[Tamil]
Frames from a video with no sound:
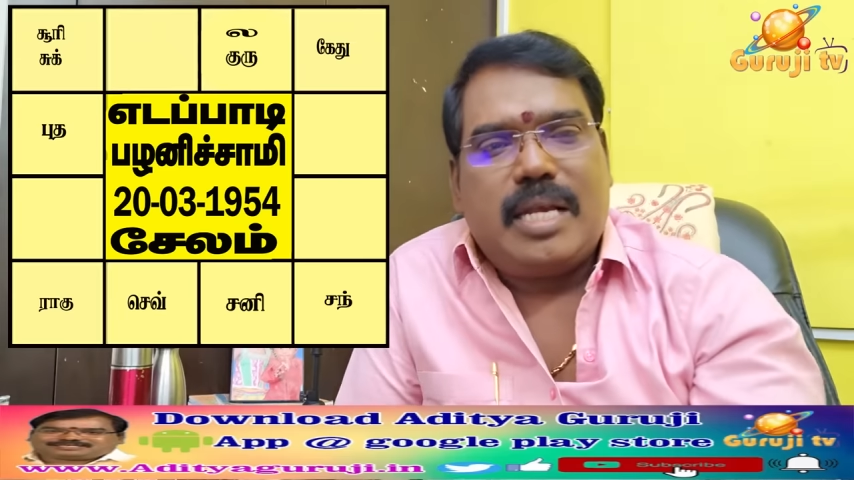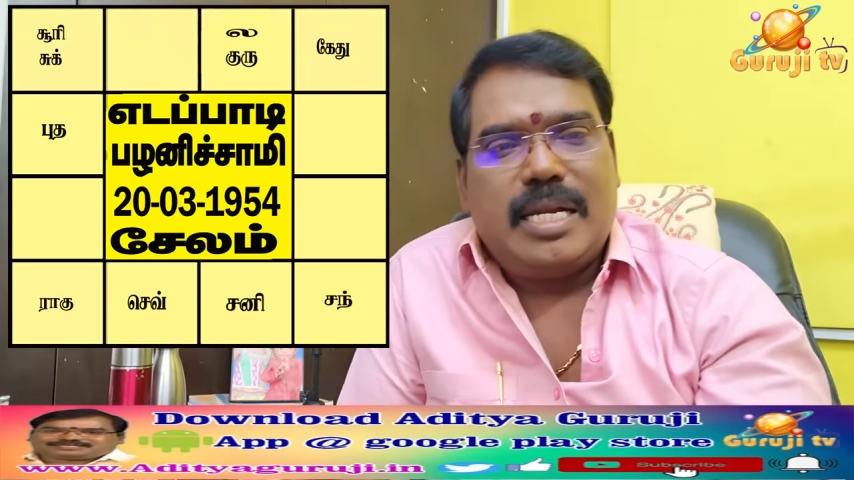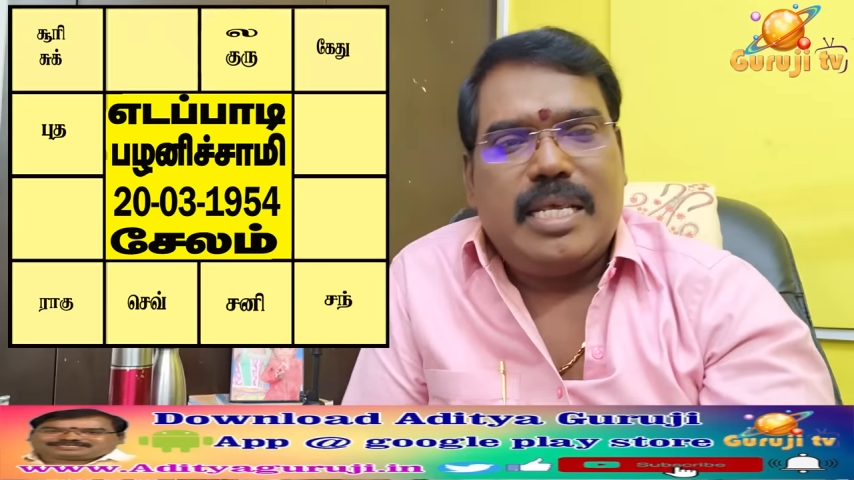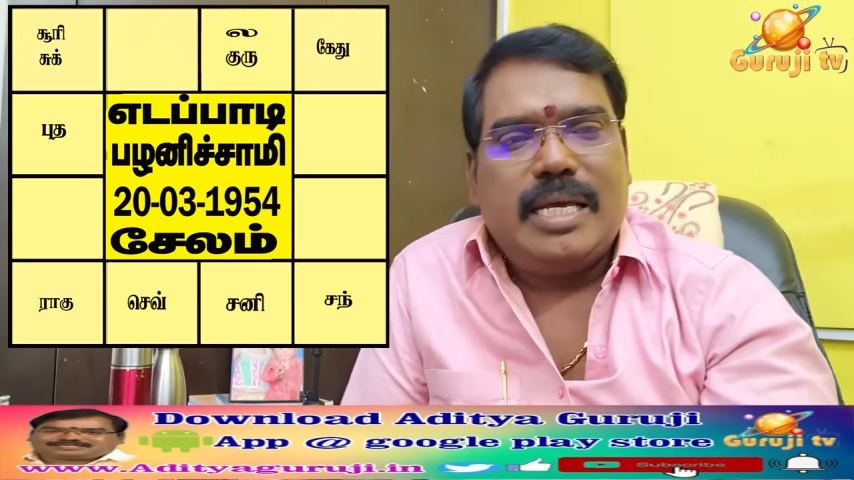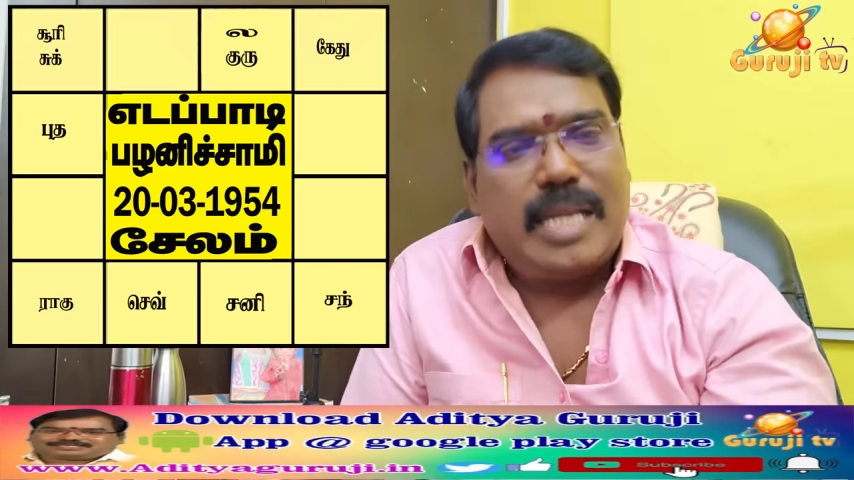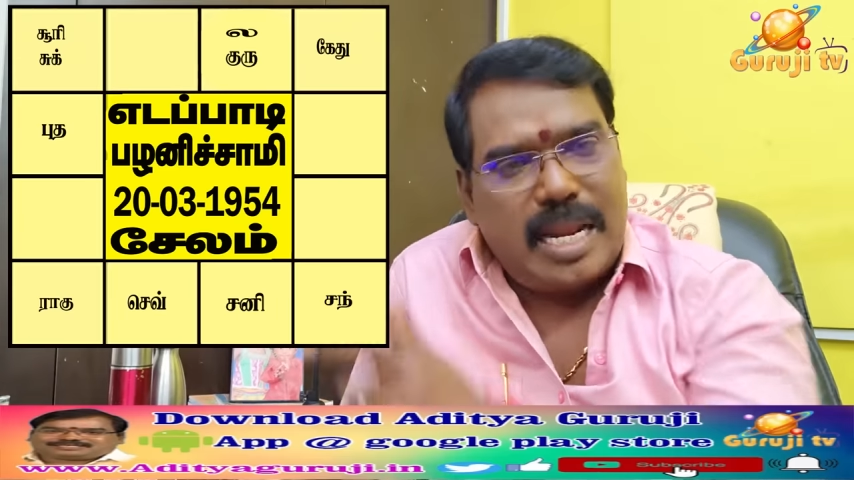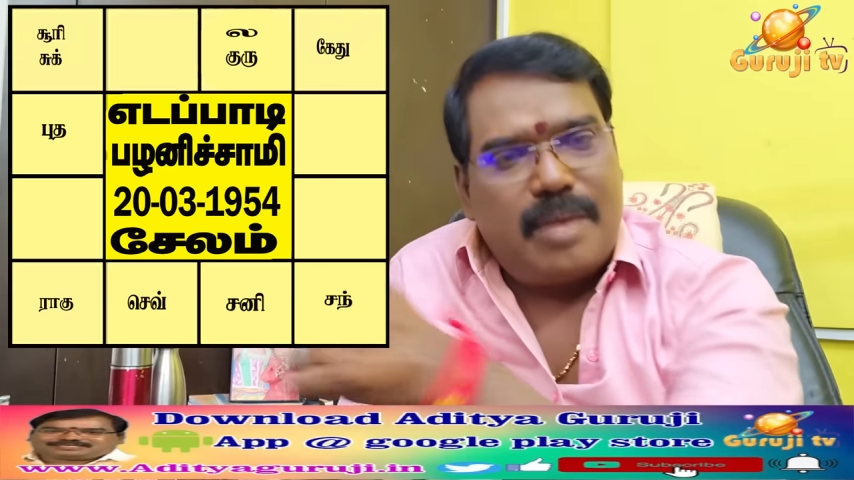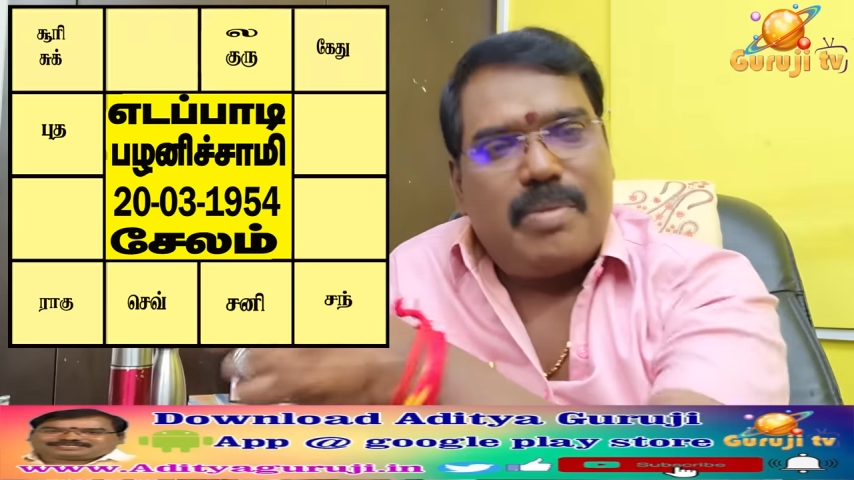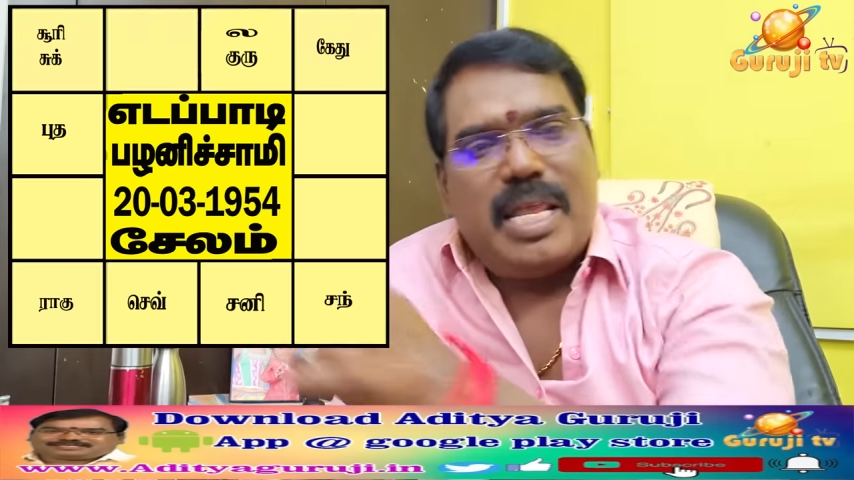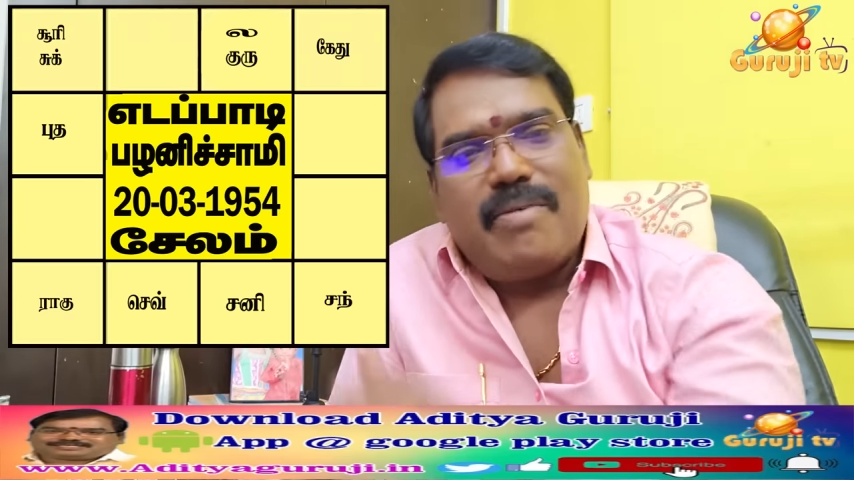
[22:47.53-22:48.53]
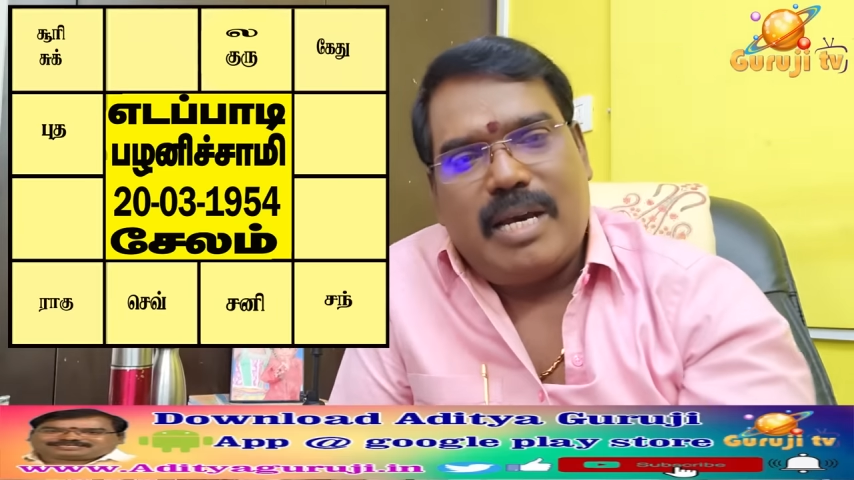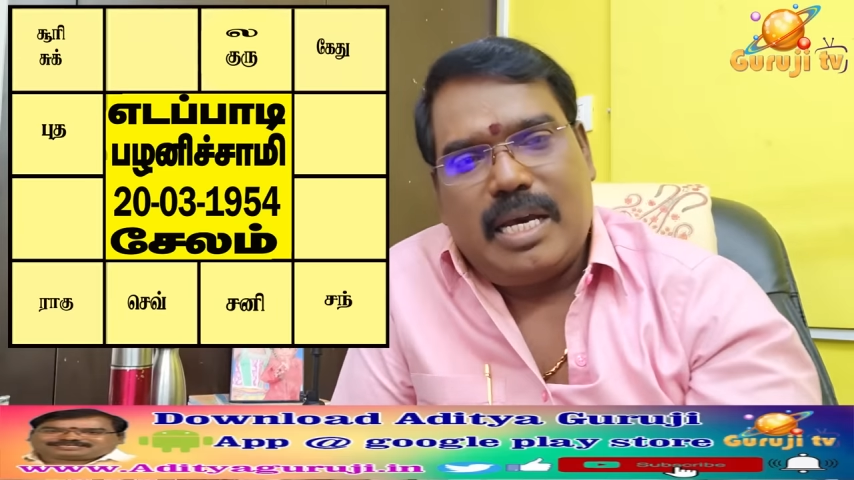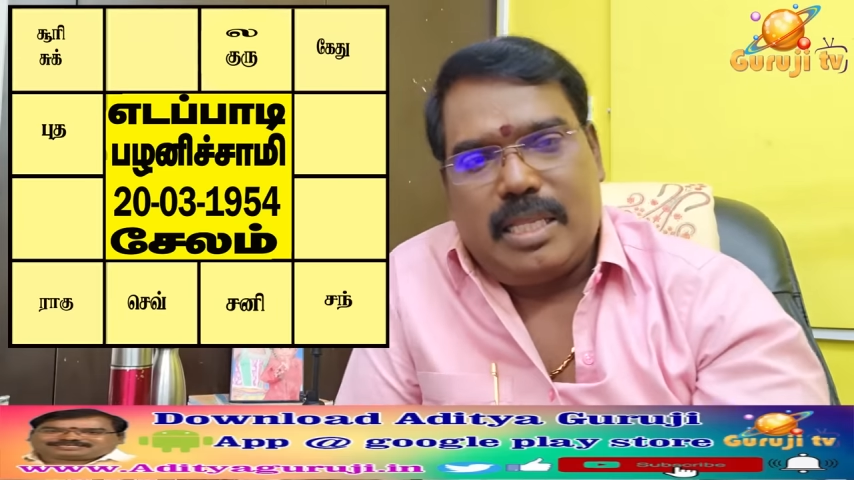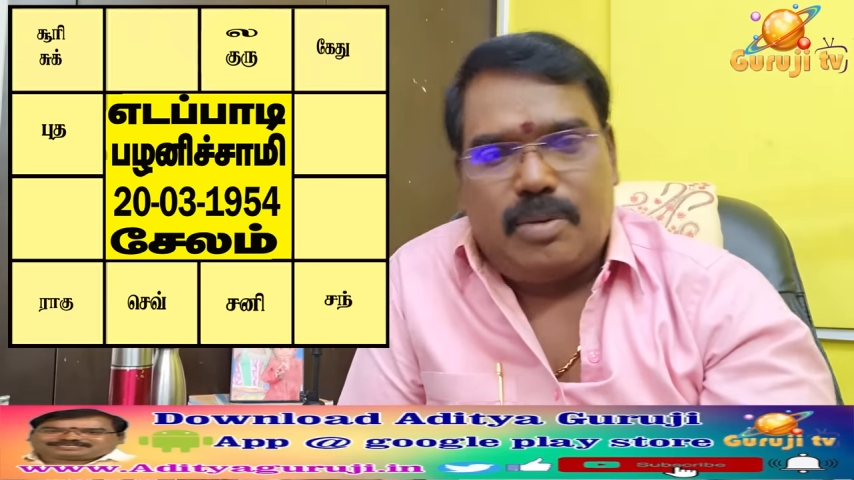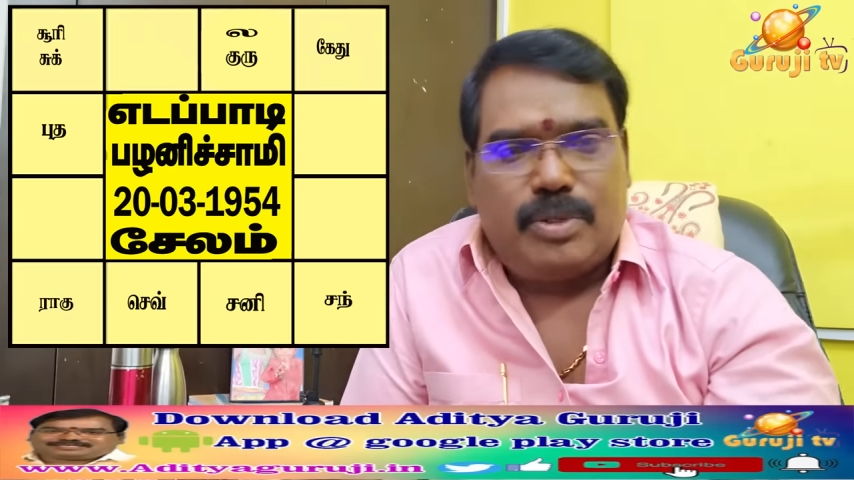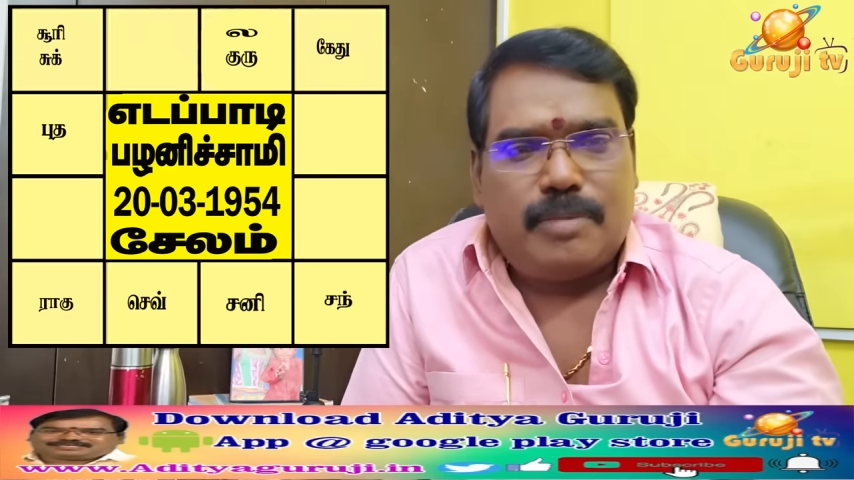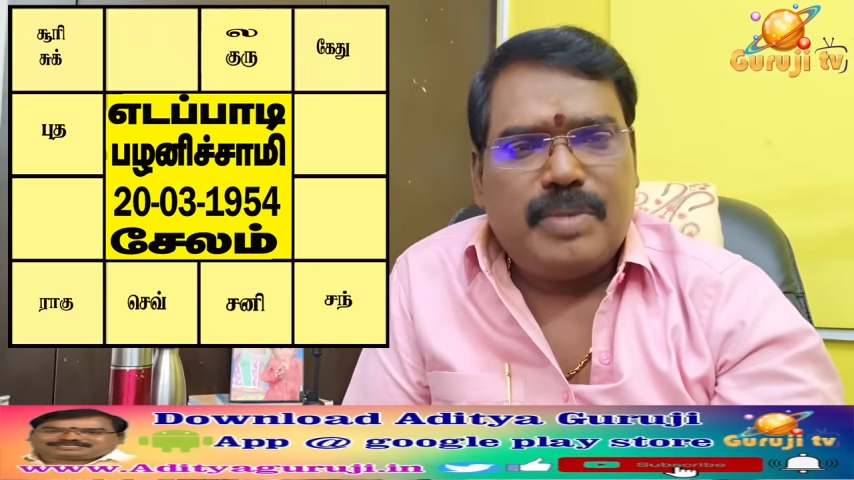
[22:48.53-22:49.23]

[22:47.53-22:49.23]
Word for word: கண்டிருக்கிறார் எம்எல்ஏவாக இருந்தபோது